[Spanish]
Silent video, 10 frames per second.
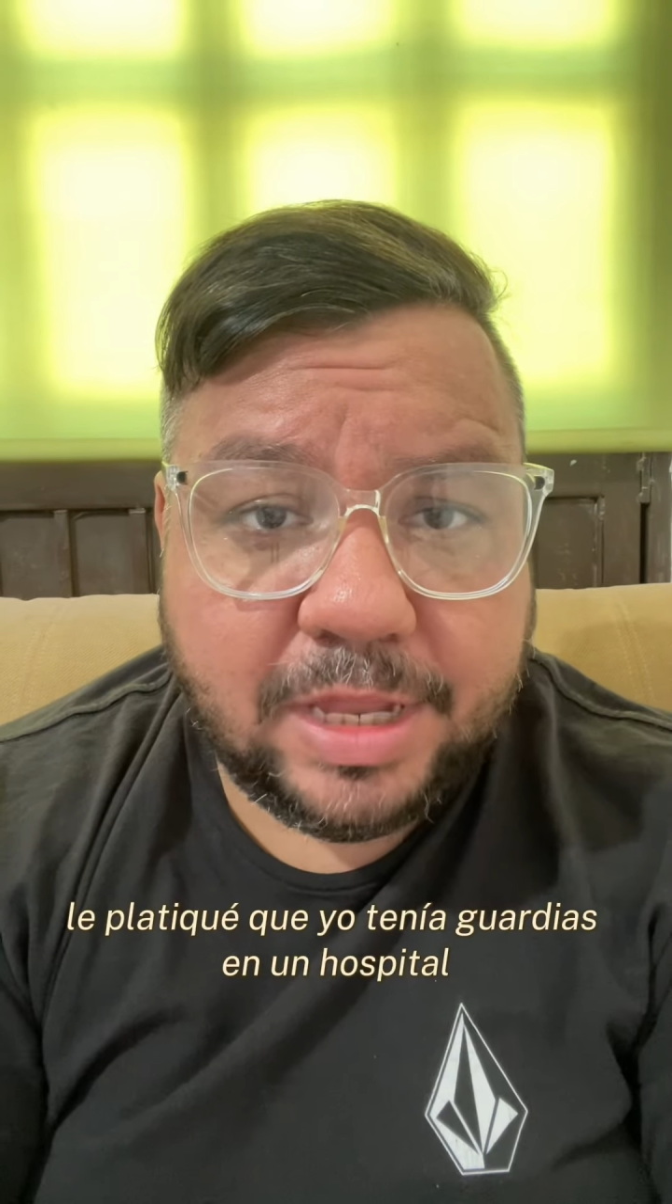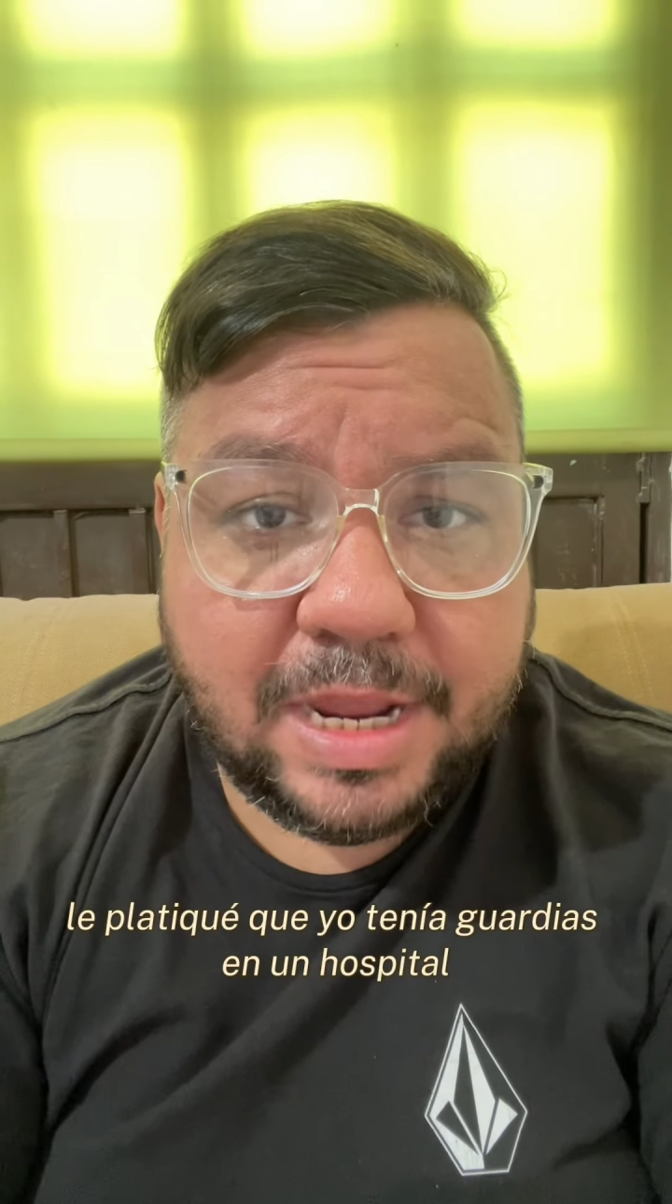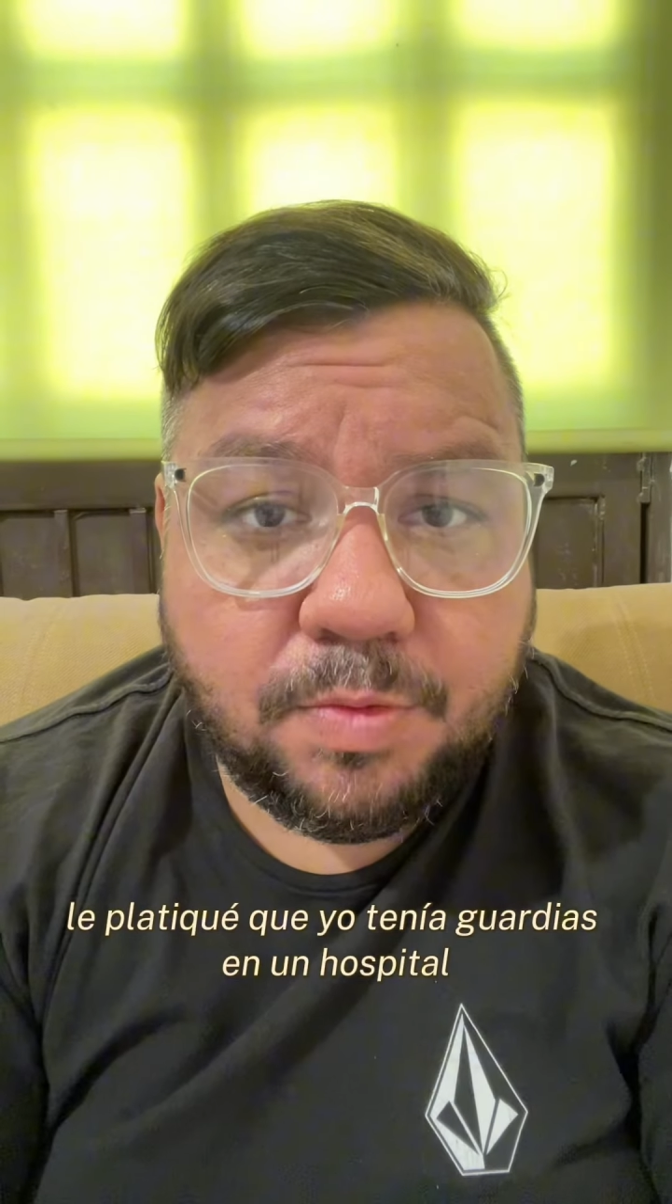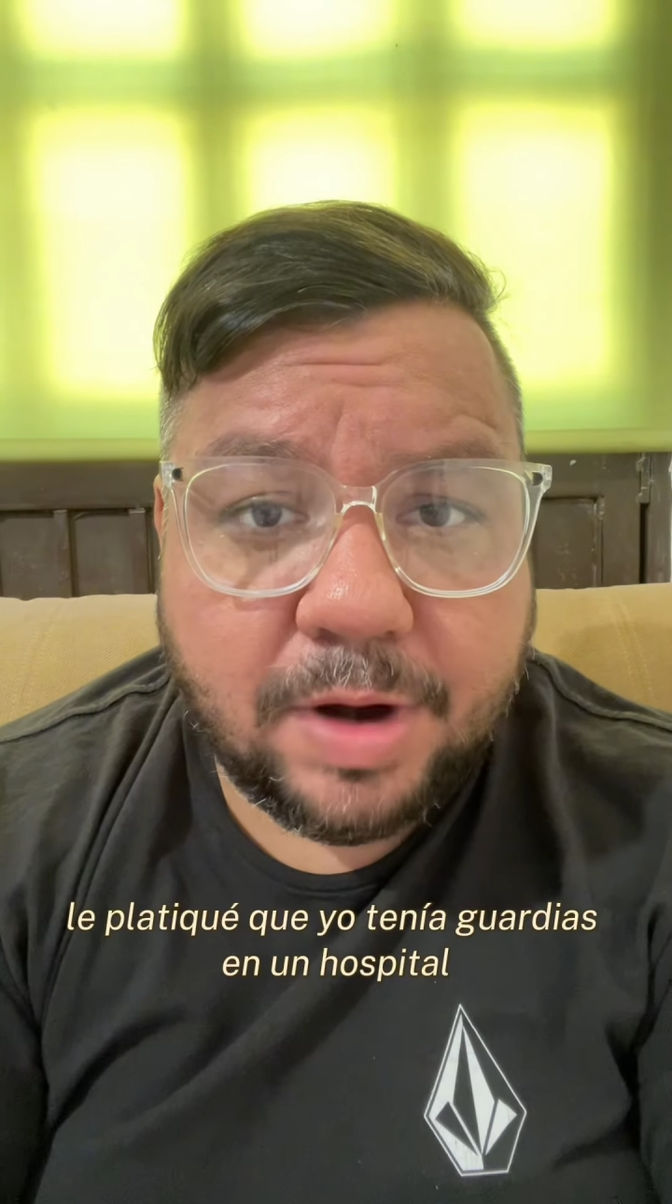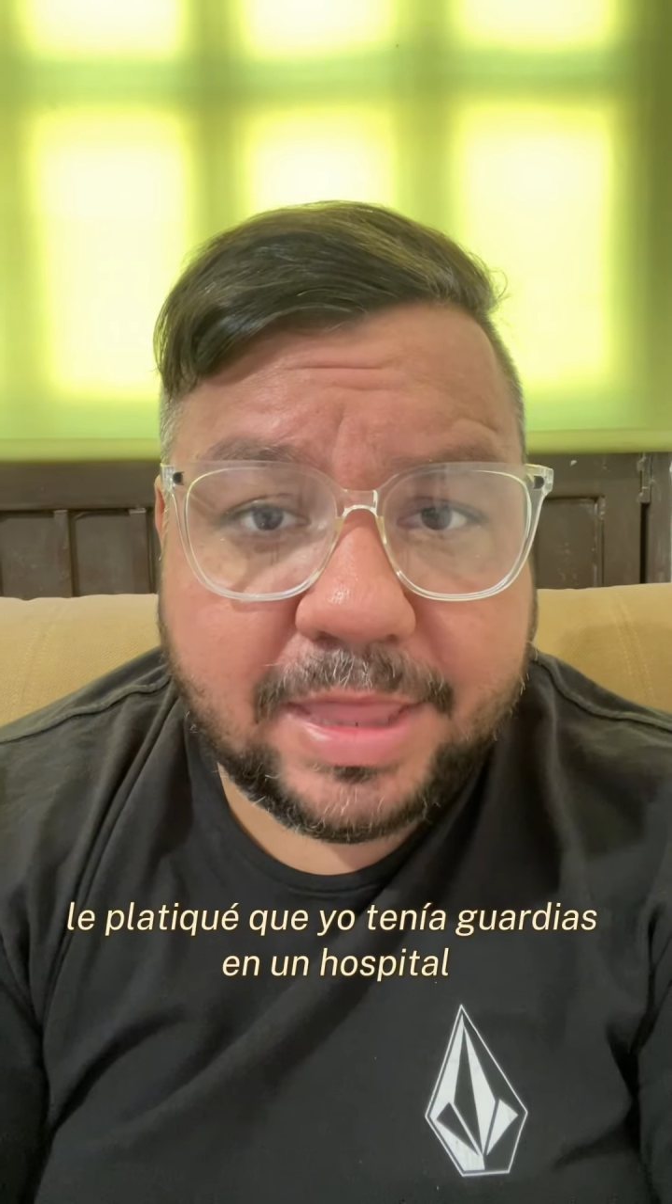
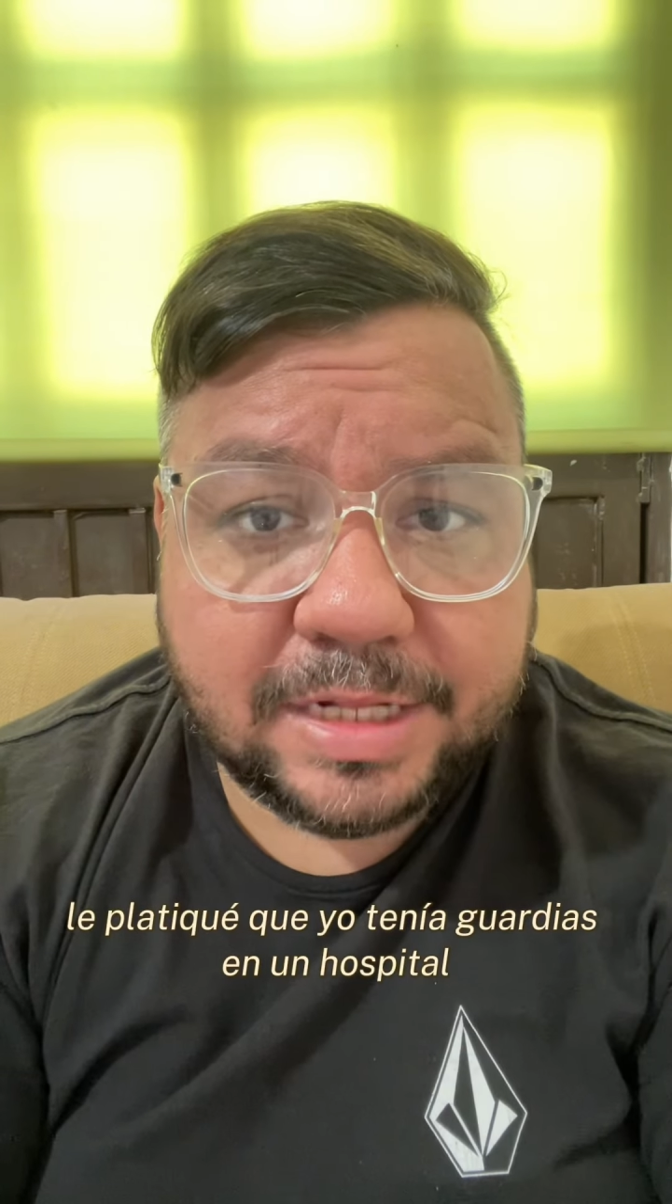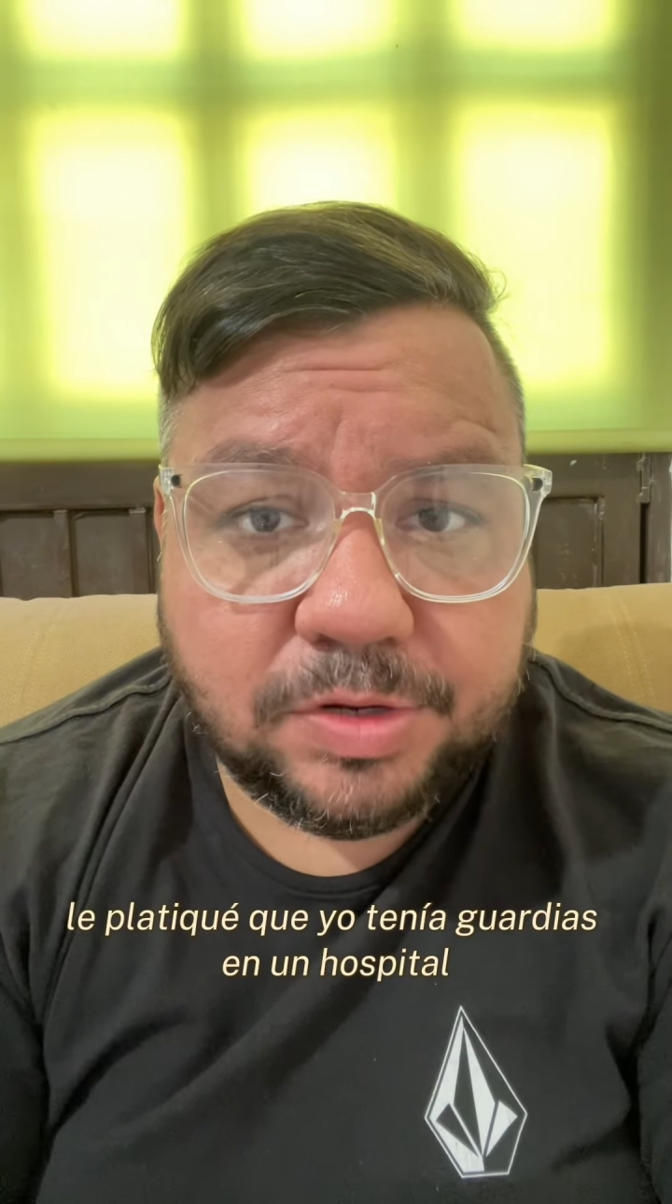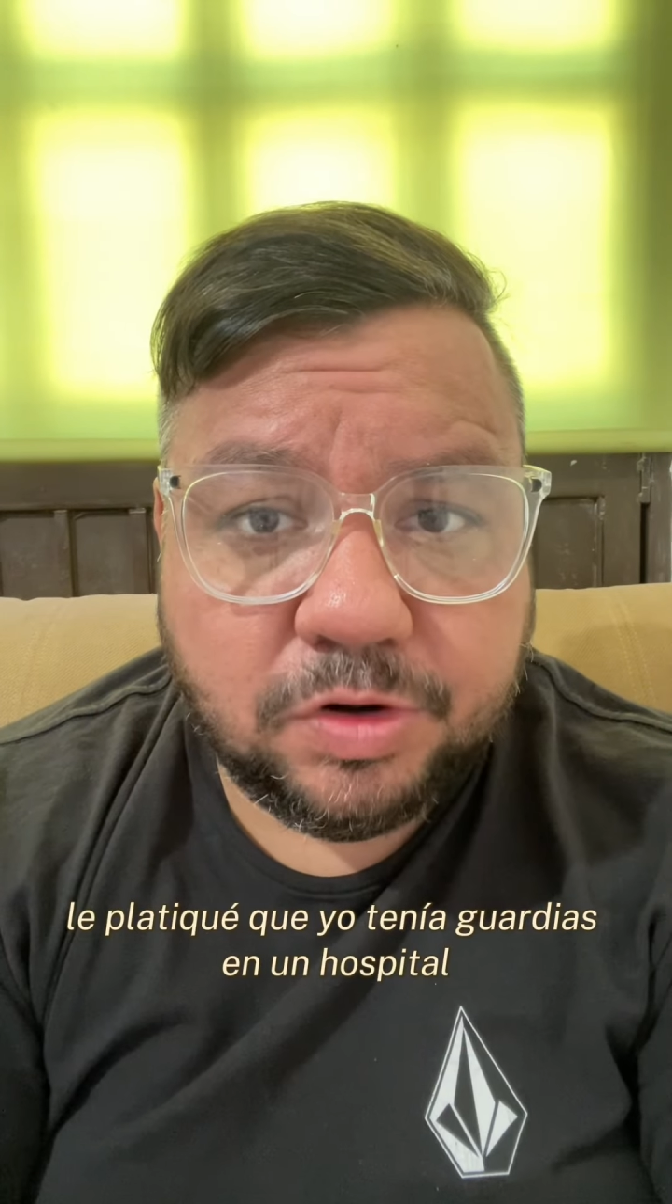tenía guardias